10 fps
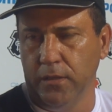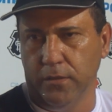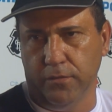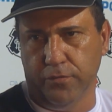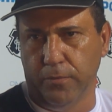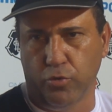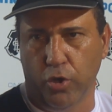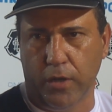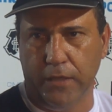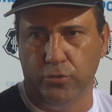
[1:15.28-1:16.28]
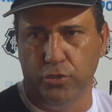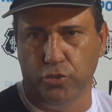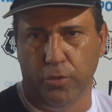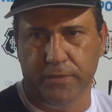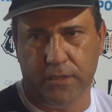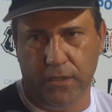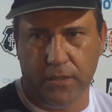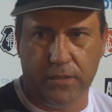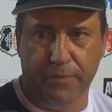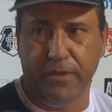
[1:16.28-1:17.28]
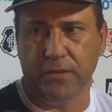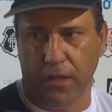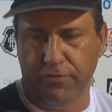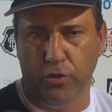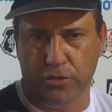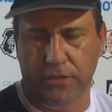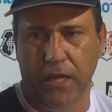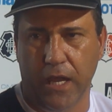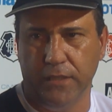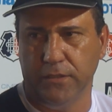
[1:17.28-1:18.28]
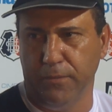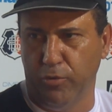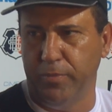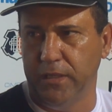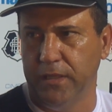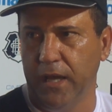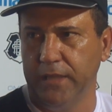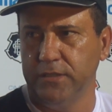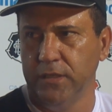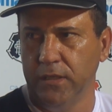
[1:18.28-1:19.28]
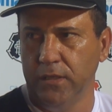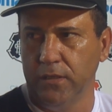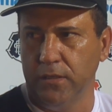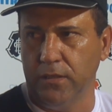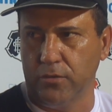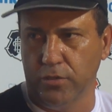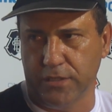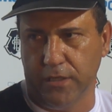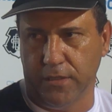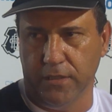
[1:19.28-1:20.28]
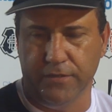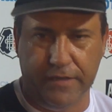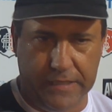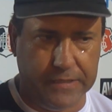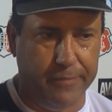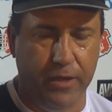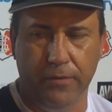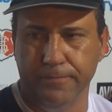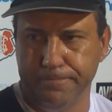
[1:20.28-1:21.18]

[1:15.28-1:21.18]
e vamos colocar dois homens que, que também têm velocidade, têm mobilidade e com certeza vai dar trabalho.